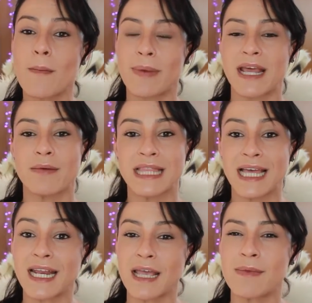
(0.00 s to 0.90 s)
para
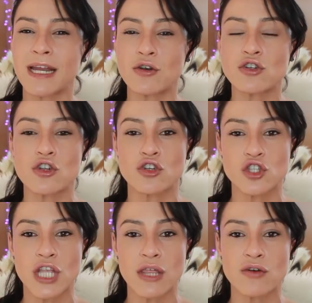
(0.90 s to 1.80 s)
evitar quemarnos
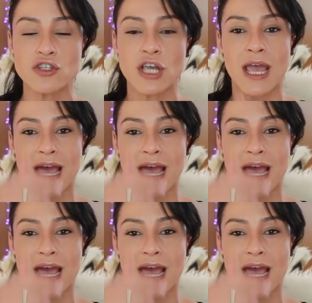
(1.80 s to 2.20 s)
los dedos